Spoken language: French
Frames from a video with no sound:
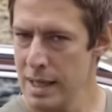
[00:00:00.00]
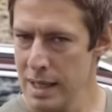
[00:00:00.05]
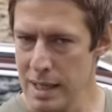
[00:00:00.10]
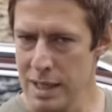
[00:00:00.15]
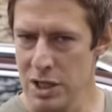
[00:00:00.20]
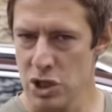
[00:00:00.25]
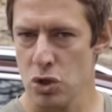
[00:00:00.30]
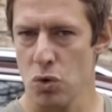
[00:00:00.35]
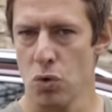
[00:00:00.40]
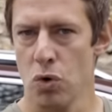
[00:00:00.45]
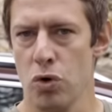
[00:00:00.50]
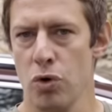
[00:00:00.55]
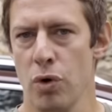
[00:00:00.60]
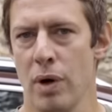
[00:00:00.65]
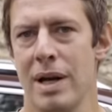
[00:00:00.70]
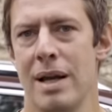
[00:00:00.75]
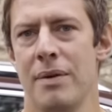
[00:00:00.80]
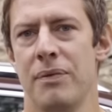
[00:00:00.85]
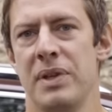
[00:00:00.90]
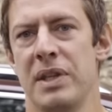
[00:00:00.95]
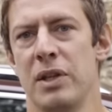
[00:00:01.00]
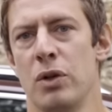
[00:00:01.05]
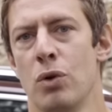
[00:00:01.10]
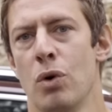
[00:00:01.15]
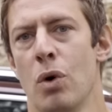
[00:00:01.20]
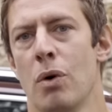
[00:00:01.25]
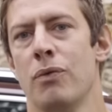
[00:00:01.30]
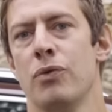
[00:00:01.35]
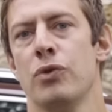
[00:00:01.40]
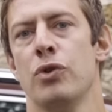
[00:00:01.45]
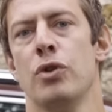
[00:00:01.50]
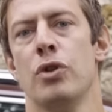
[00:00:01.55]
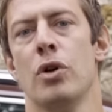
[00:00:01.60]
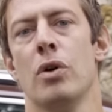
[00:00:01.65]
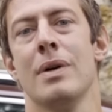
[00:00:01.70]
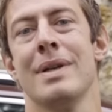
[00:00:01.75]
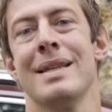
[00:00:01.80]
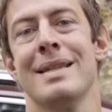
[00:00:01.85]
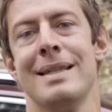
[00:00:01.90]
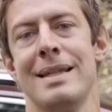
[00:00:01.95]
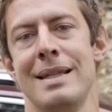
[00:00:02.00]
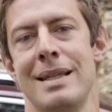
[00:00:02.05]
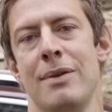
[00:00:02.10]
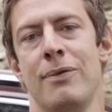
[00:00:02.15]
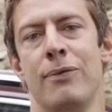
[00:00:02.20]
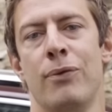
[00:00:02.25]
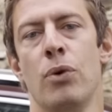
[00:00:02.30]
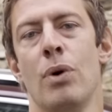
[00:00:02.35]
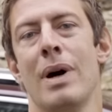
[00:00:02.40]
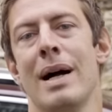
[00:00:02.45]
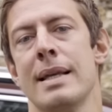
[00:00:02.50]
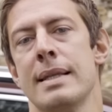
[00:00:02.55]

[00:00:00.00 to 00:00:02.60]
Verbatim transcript: et je conclurai la vidéo en vous donnant ses défauts